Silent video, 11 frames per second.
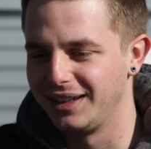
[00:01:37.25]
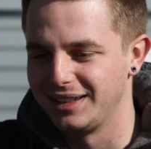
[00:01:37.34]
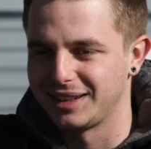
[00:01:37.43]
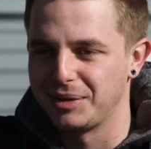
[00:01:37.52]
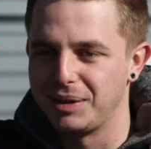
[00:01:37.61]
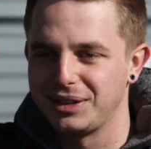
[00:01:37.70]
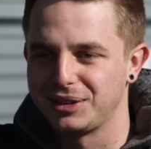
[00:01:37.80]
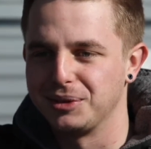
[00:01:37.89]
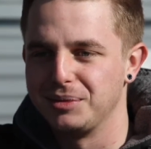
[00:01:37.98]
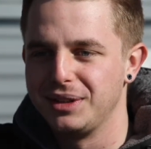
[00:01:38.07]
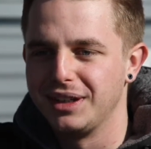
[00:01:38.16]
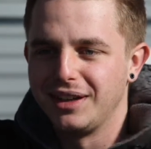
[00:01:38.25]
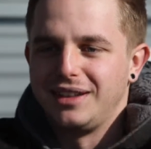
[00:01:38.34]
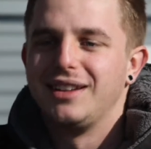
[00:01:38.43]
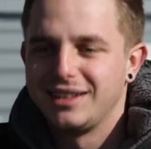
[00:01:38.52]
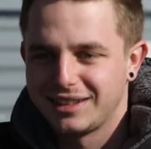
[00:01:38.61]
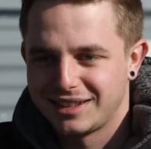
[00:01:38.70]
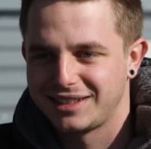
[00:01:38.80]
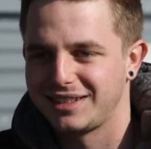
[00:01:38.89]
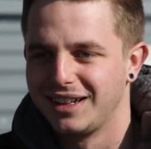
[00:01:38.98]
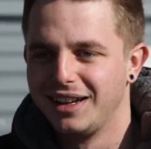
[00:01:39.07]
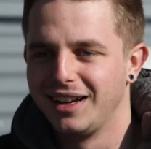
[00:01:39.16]
les cymbales sont mis
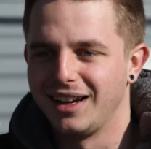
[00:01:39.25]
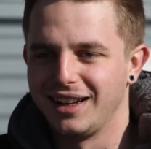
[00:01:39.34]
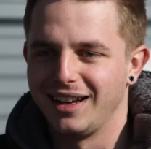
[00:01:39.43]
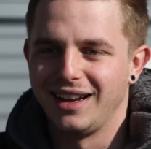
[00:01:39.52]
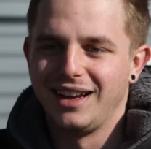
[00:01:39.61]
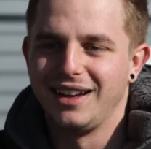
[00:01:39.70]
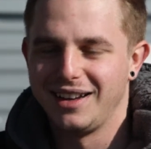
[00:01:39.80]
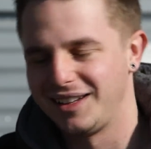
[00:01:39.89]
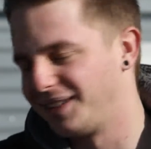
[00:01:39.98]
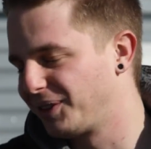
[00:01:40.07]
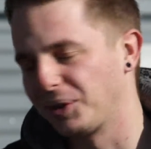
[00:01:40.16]
à